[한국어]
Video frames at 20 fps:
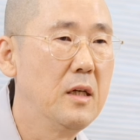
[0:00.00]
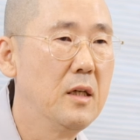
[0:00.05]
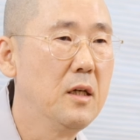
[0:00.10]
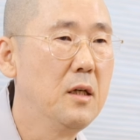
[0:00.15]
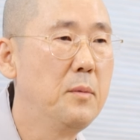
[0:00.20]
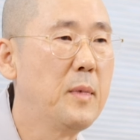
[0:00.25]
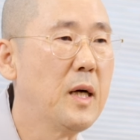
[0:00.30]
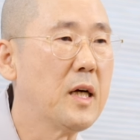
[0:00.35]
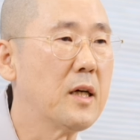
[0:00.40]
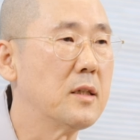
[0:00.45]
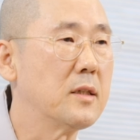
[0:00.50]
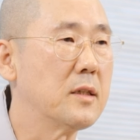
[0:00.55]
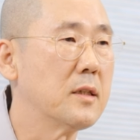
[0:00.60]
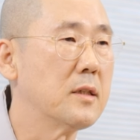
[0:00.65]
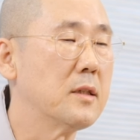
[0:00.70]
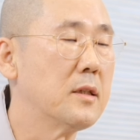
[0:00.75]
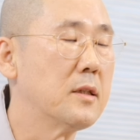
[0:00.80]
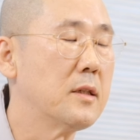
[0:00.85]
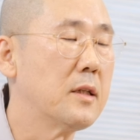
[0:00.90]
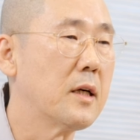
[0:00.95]
음악을
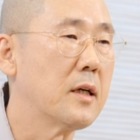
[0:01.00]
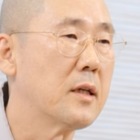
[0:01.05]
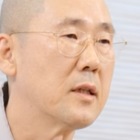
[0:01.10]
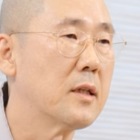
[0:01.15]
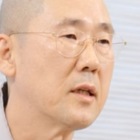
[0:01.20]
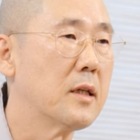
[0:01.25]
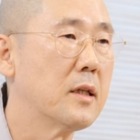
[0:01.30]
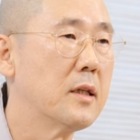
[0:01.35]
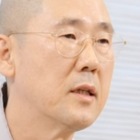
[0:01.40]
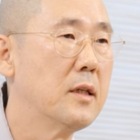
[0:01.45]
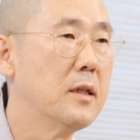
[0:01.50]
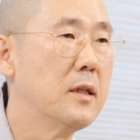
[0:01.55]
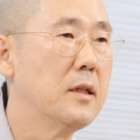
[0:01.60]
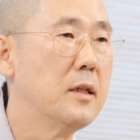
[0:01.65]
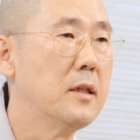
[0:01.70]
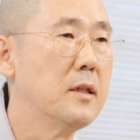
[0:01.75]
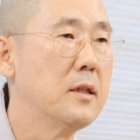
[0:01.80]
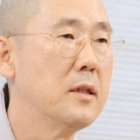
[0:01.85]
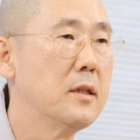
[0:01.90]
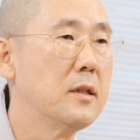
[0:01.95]
듣는다거나,
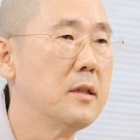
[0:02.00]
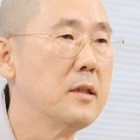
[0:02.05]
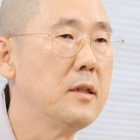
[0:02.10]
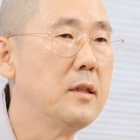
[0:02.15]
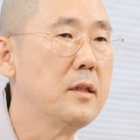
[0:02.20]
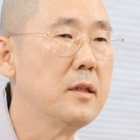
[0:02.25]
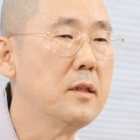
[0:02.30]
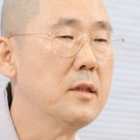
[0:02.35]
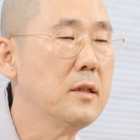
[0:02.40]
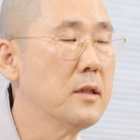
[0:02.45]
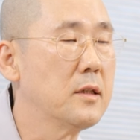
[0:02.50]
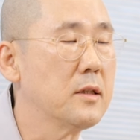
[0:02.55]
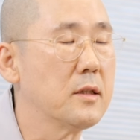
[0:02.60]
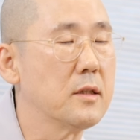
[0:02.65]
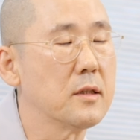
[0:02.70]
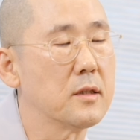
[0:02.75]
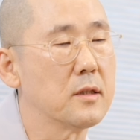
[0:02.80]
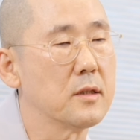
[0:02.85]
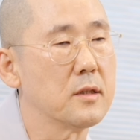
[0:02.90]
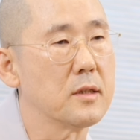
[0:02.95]
이런
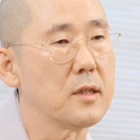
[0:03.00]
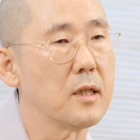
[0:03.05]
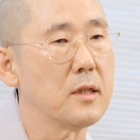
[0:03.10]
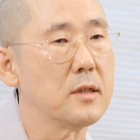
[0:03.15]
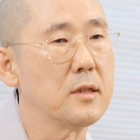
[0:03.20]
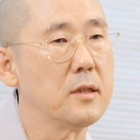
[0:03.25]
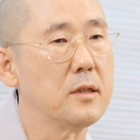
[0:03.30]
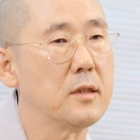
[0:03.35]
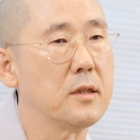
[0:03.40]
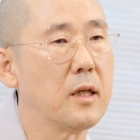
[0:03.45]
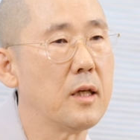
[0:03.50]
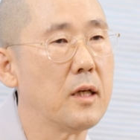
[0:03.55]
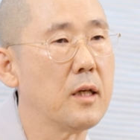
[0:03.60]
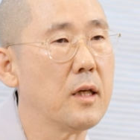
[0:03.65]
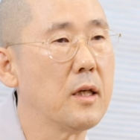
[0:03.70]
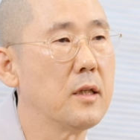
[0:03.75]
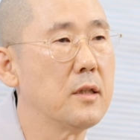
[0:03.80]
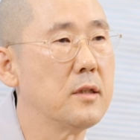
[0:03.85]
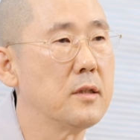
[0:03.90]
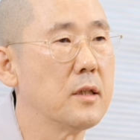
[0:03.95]
것들은 사실
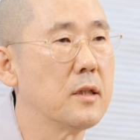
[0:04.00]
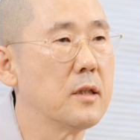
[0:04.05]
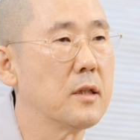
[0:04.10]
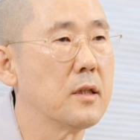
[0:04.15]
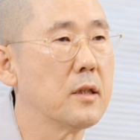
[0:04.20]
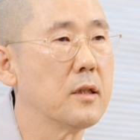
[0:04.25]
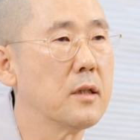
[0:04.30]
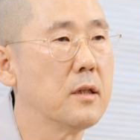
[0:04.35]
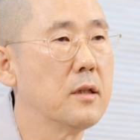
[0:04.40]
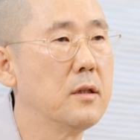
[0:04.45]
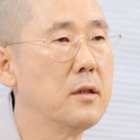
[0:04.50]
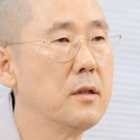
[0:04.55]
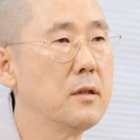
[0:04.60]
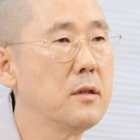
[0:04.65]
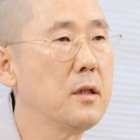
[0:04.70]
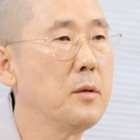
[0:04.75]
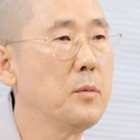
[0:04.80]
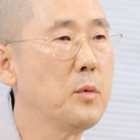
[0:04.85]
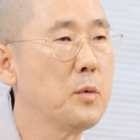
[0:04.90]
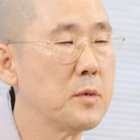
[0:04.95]
되게 이제
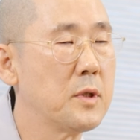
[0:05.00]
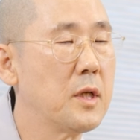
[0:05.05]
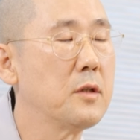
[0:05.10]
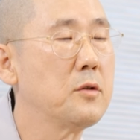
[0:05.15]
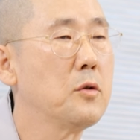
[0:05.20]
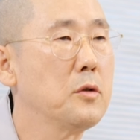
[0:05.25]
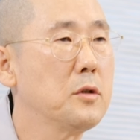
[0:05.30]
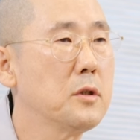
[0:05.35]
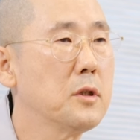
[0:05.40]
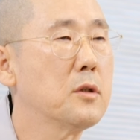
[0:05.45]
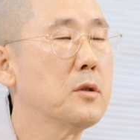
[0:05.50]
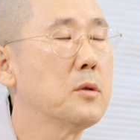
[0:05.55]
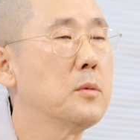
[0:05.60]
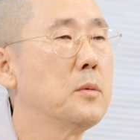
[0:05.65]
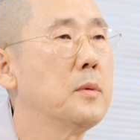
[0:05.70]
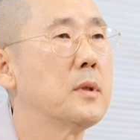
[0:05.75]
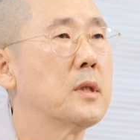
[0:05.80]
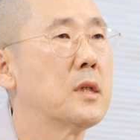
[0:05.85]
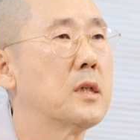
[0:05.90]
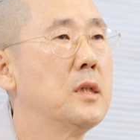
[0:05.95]
어떻게 보면 세속적으로
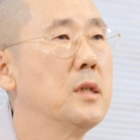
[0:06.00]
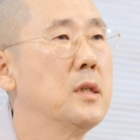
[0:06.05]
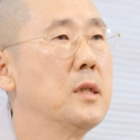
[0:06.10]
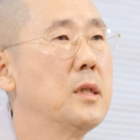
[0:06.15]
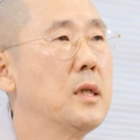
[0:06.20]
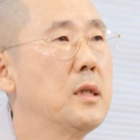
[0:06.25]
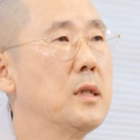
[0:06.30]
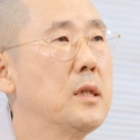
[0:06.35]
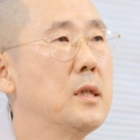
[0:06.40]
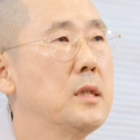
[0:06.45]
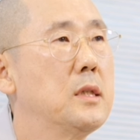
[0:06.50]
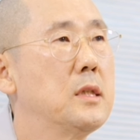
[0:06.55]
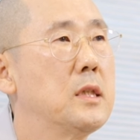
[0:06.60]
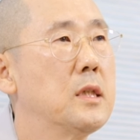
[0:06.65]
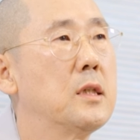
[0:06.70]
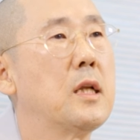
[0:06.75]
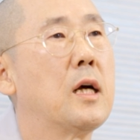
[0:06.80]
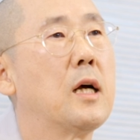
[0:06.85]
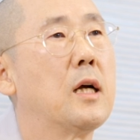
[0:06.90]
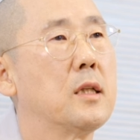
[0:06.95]
보면
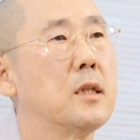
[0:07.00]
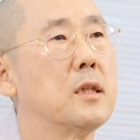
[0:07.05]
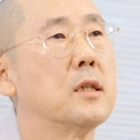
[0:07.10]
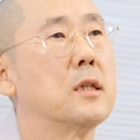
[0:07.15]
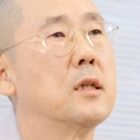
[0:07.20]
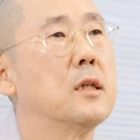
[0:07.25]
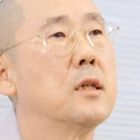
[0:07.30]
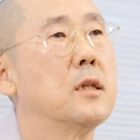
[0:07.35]
건전한